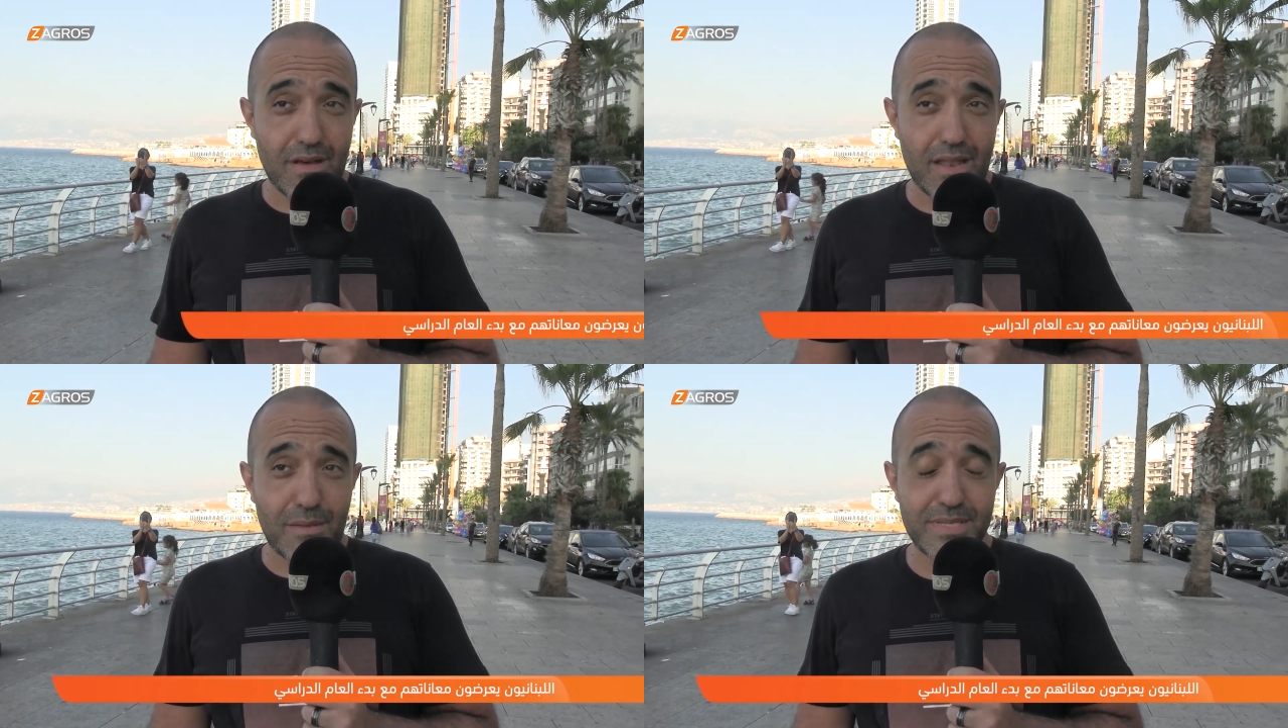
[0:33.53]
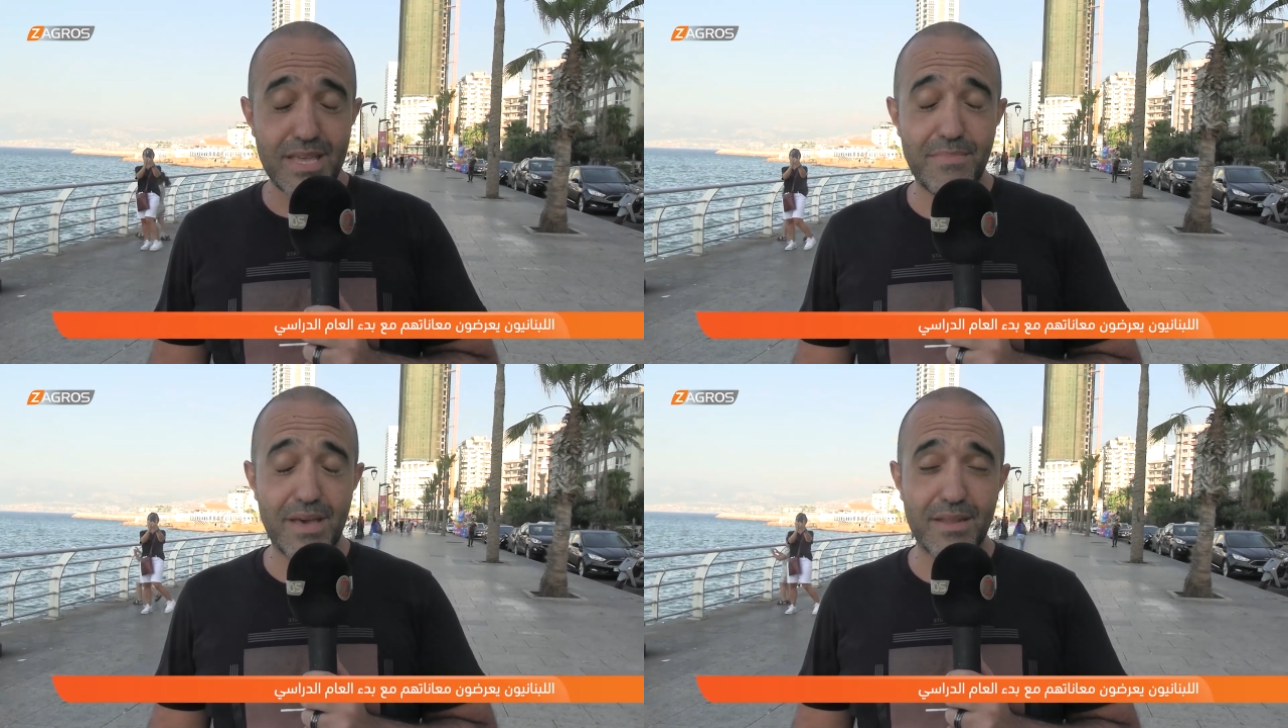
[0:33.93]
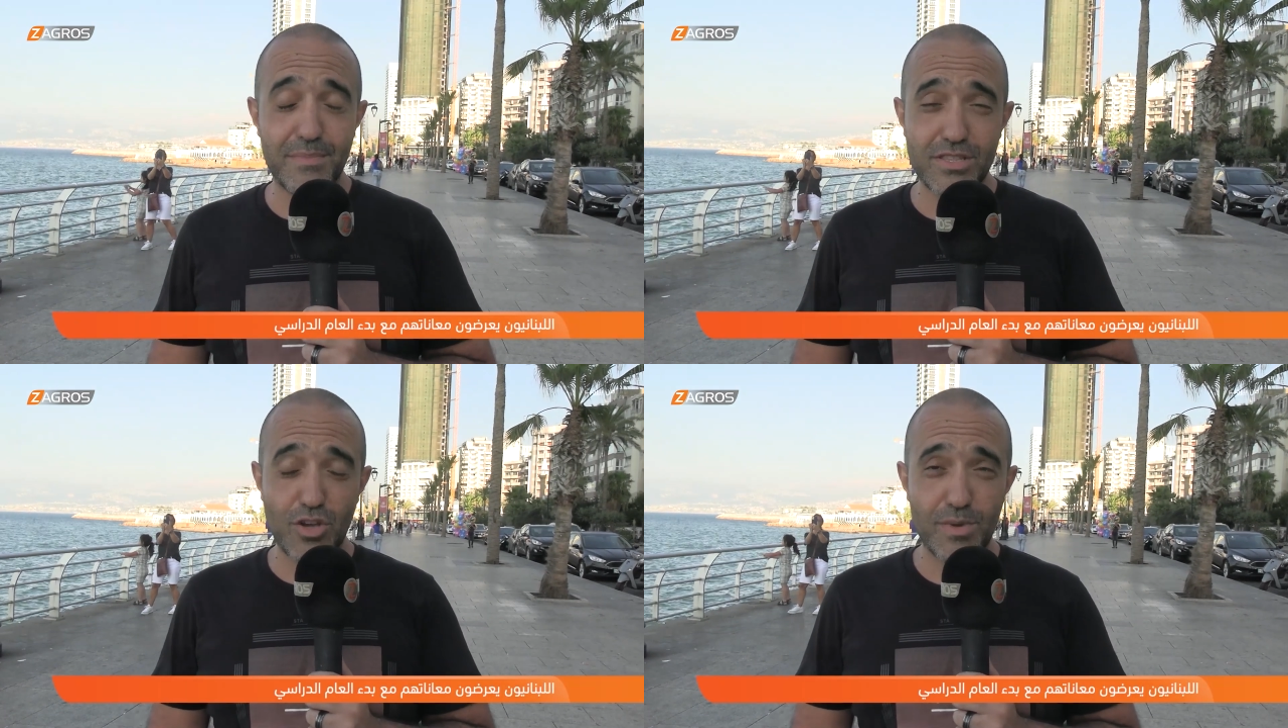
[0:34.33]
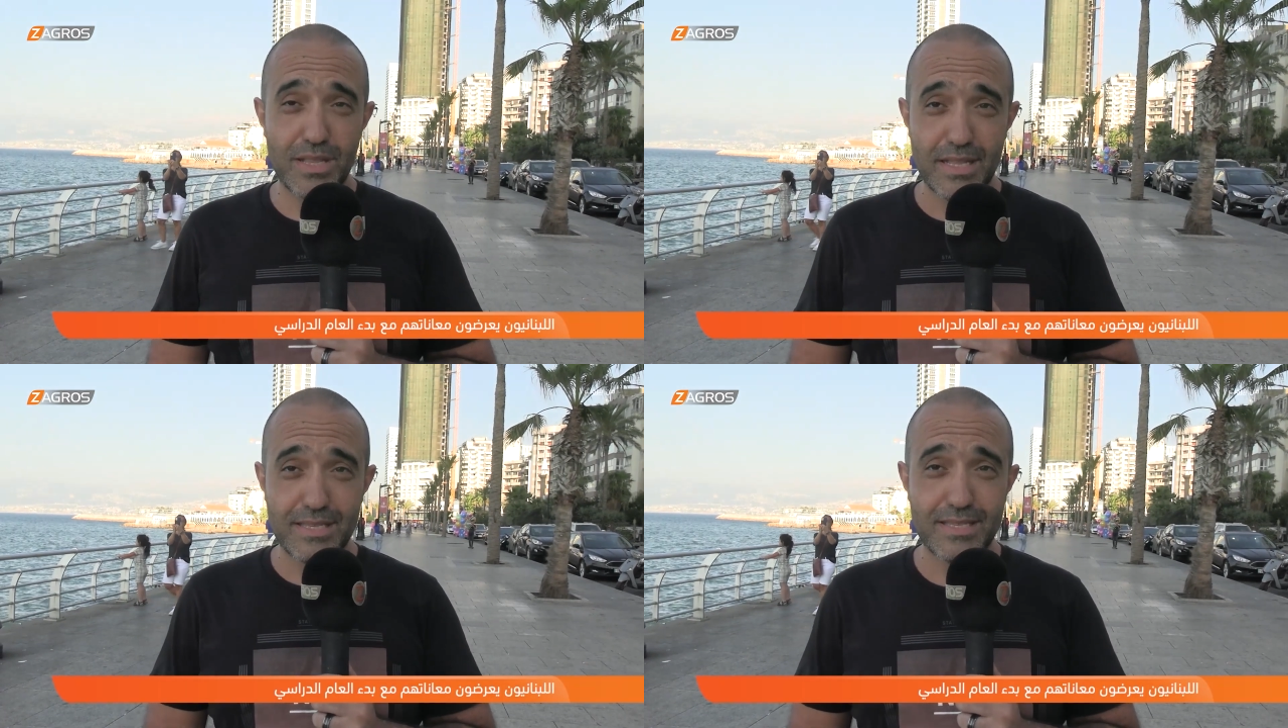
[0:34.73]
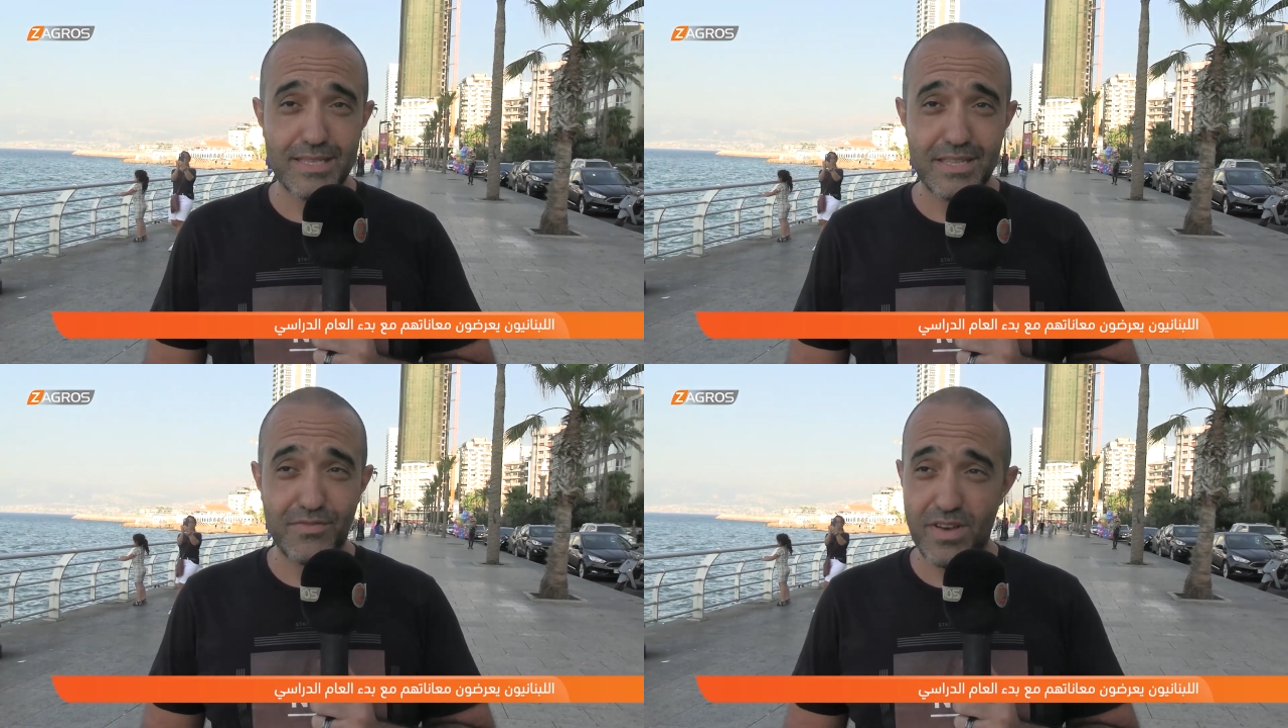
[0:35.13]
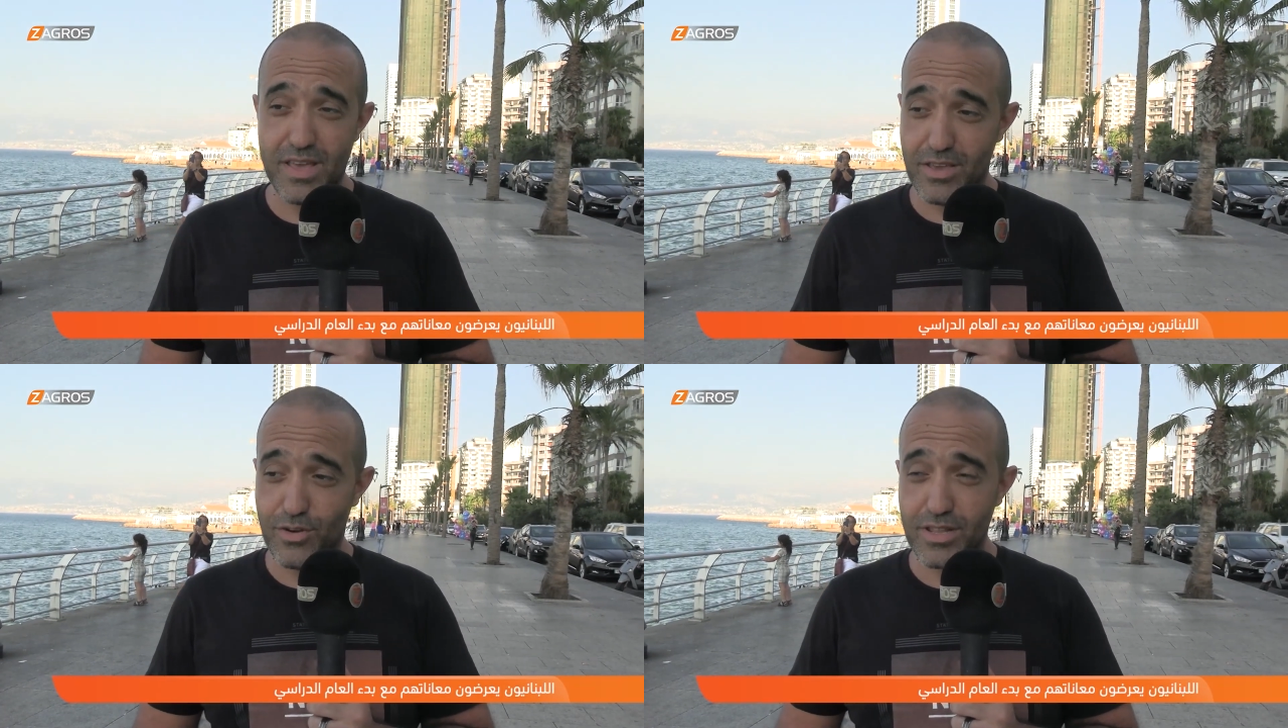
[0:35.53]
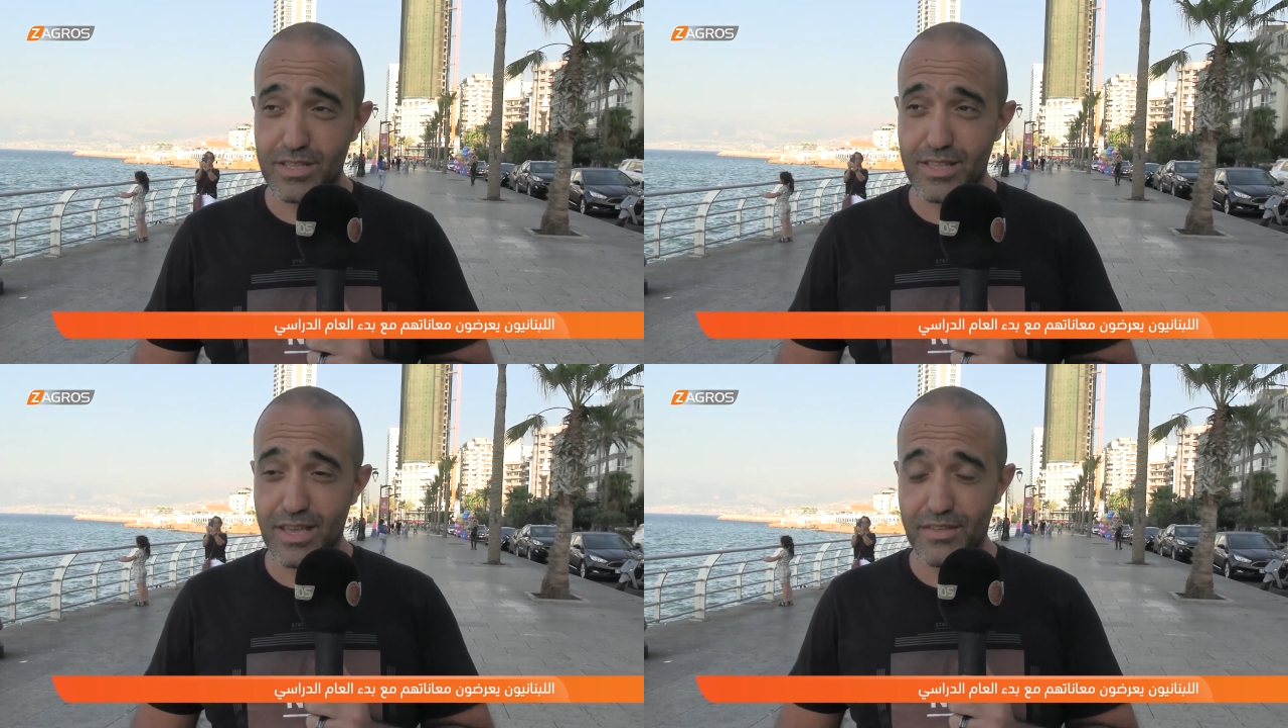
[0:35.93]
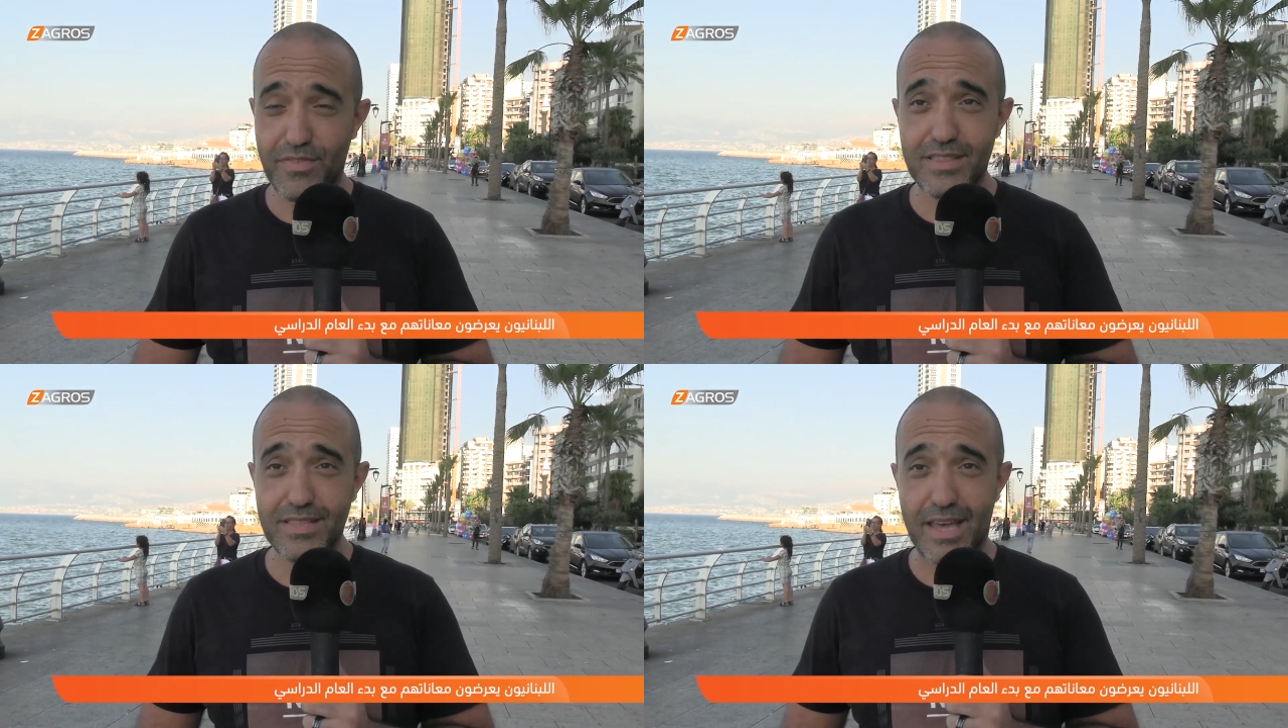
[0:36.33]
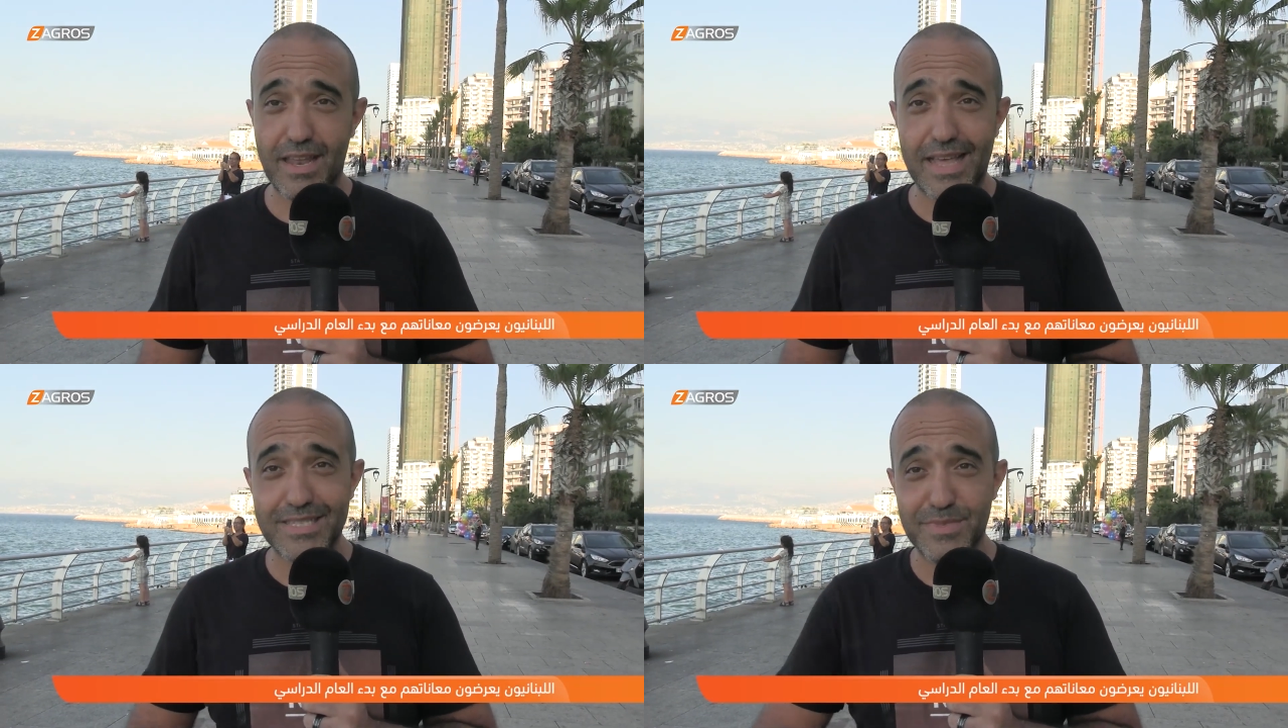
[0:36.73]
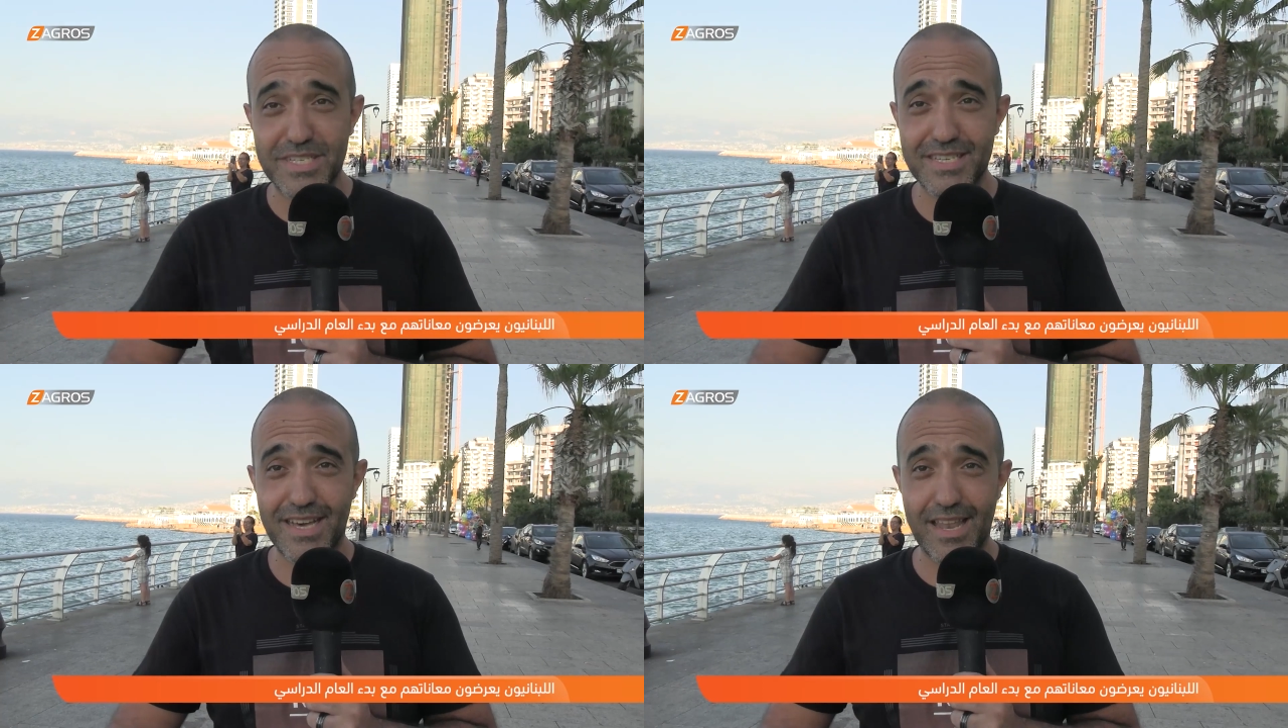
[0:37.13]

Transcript: مسابي انا بنتي عمرها ثلاث سنين فهي اوريدي دغري فاتت على الازمه